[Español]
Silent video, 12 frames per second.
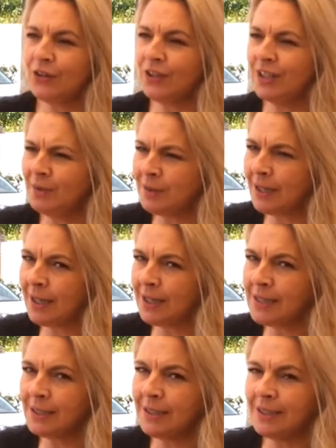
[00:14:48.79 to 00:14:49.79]
tenéis vuestras
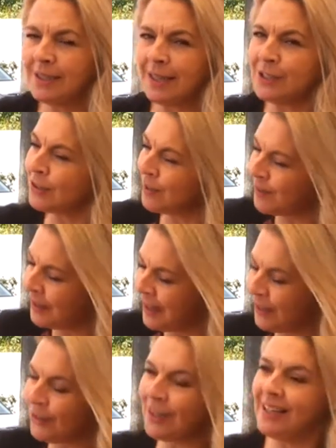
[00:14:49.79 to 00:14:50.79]
gallinitas, que eso también es
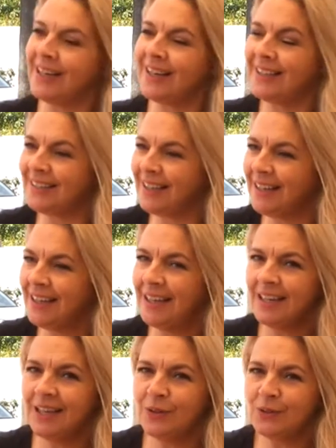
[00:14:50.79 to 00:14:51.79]
algo que a la gente
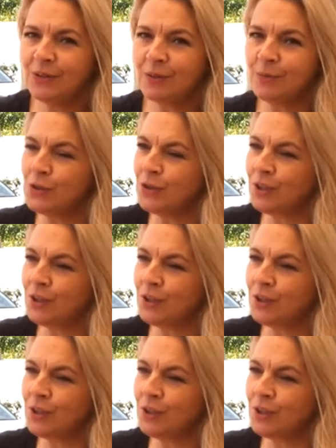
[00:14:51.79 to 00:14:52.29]
le gusta mucho.